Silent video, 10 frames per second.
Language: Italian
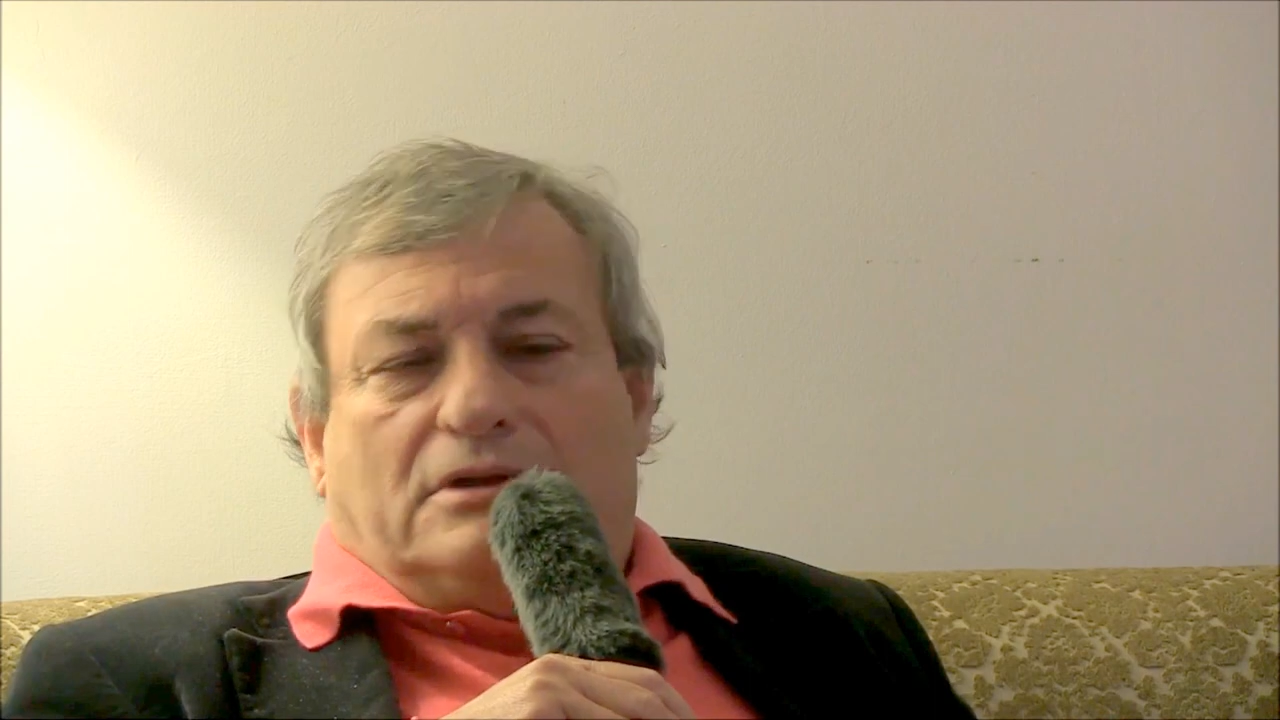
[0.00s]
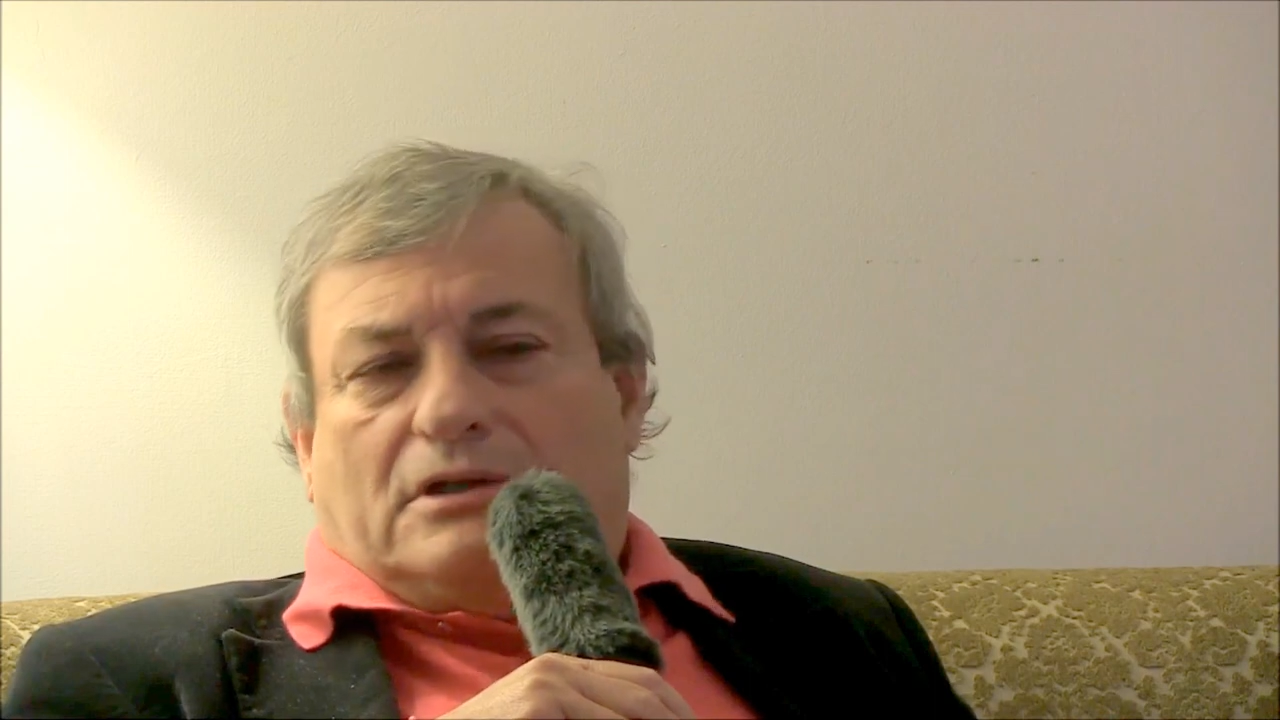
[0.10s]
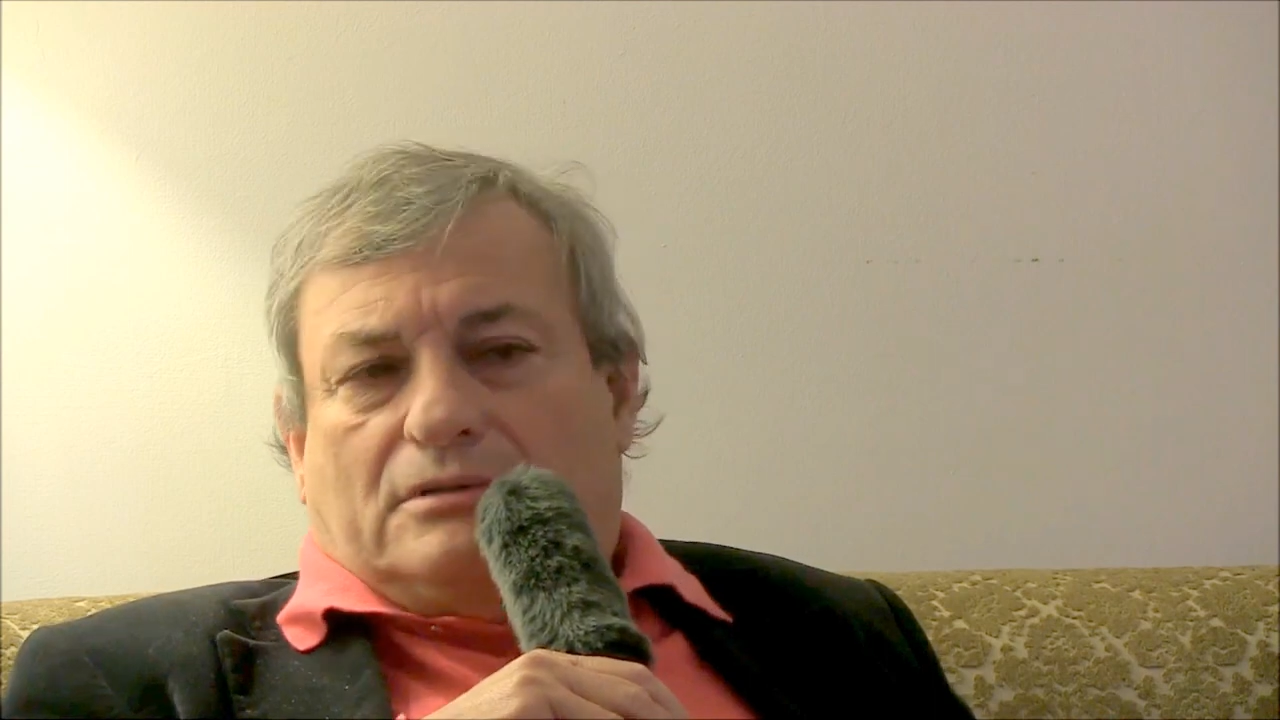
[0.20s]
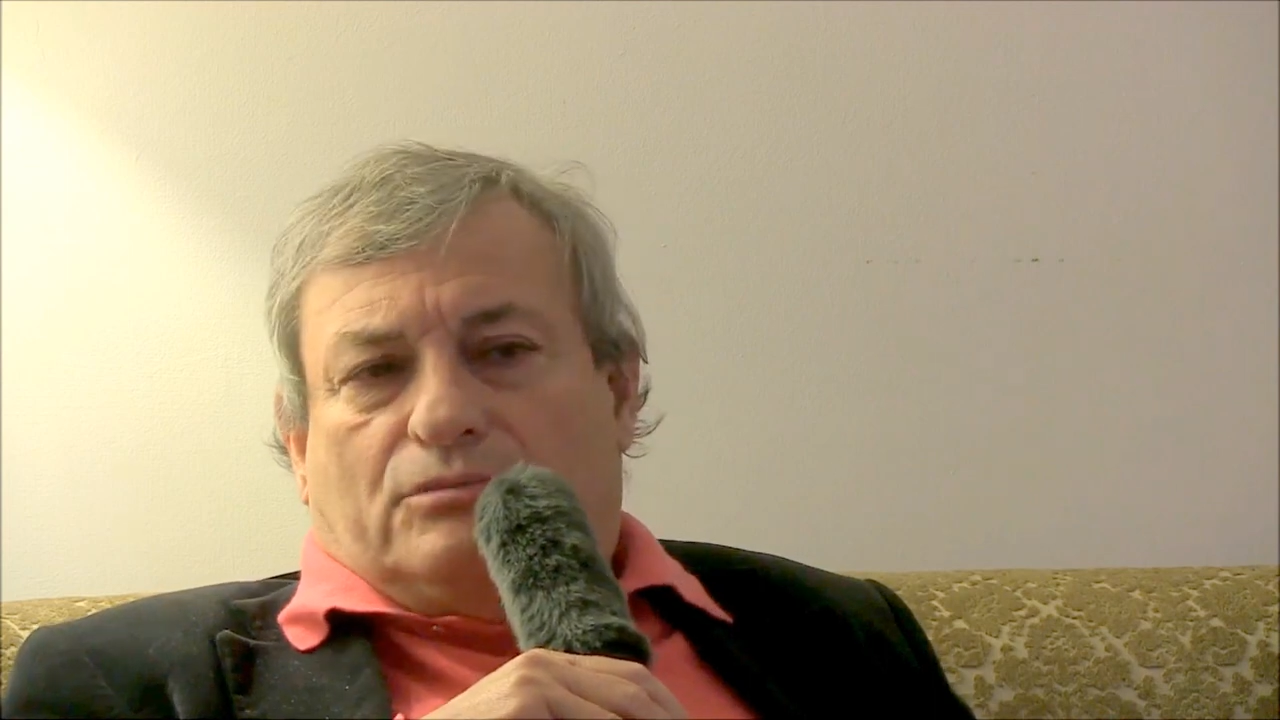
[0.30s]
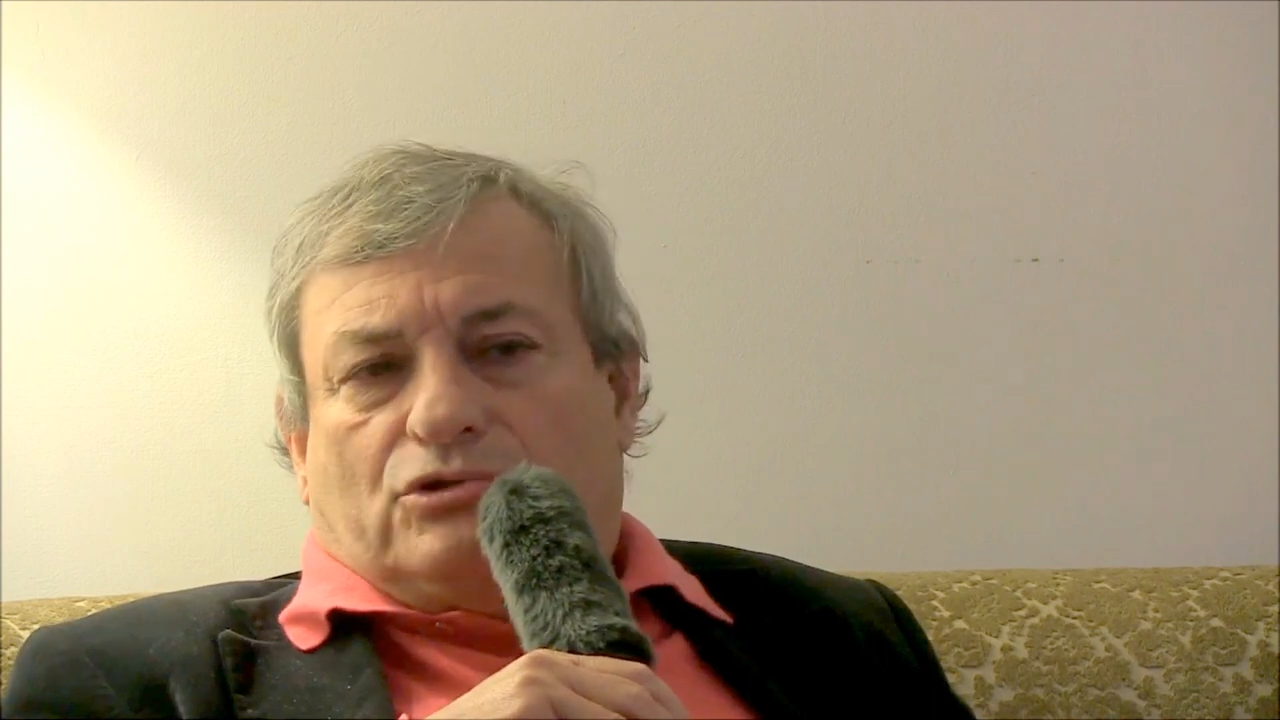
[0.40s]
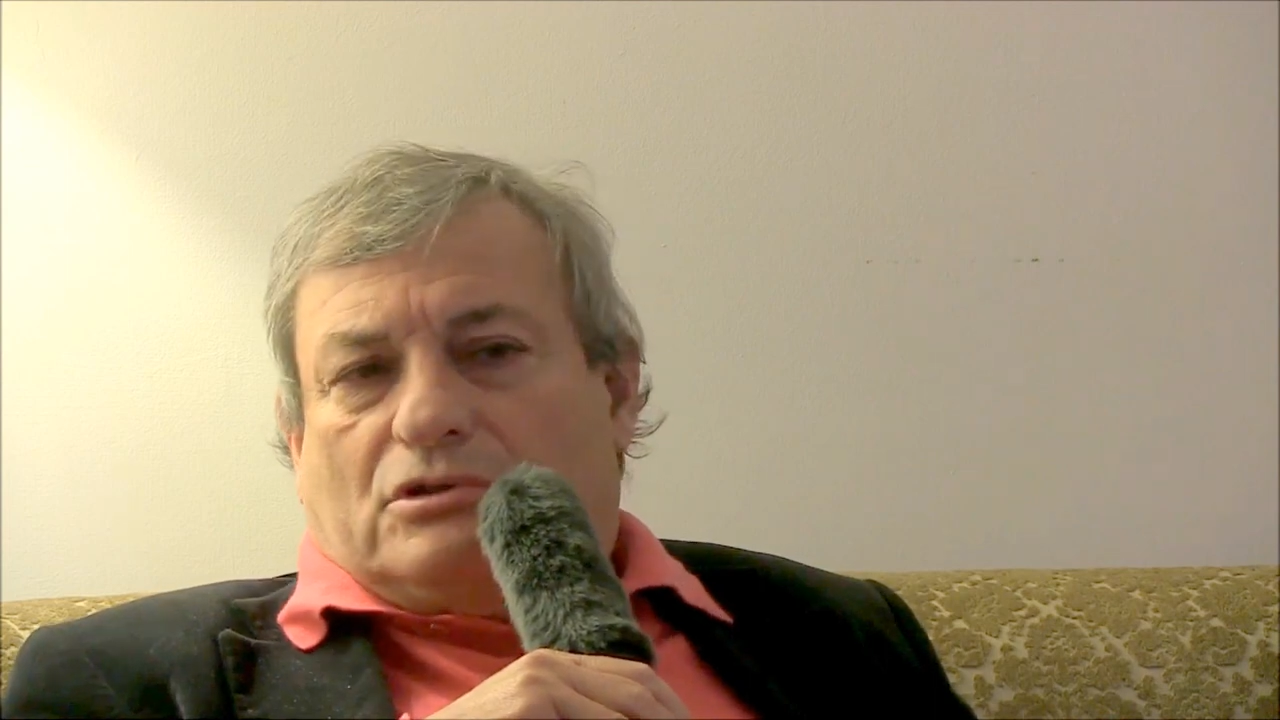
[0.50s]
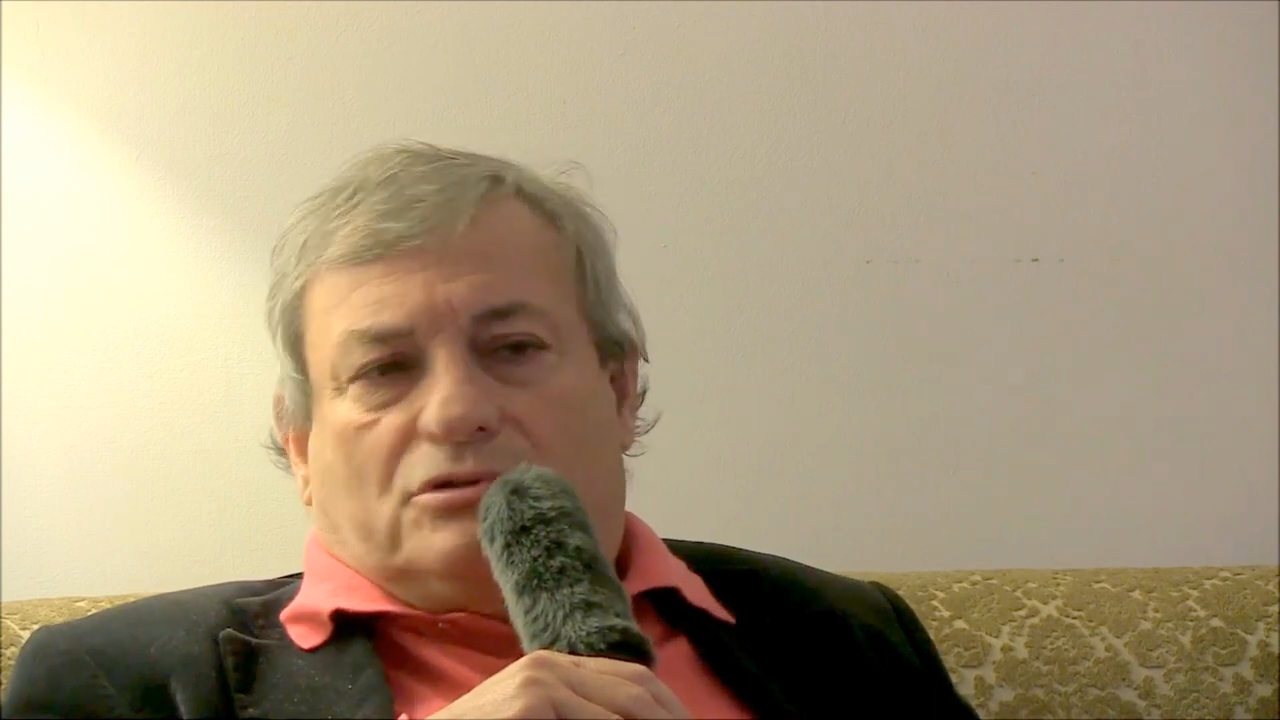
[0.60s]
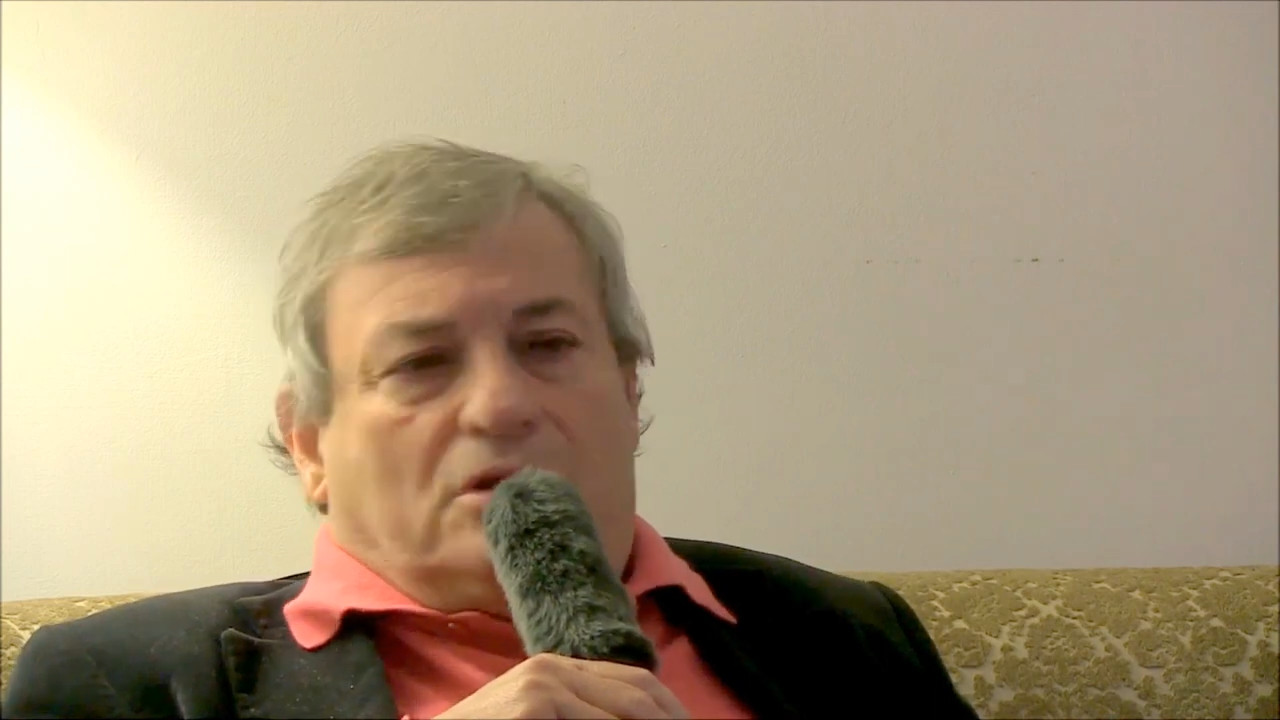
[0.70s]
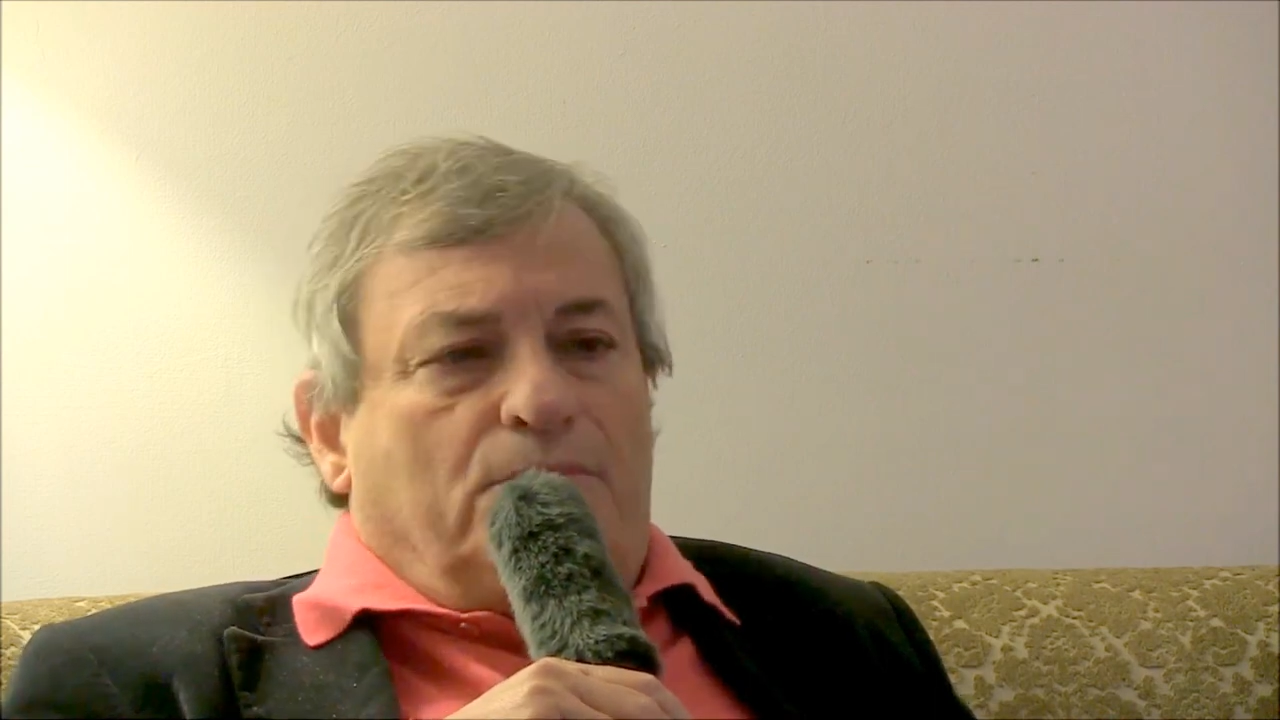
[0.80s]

quindi a dimostrazione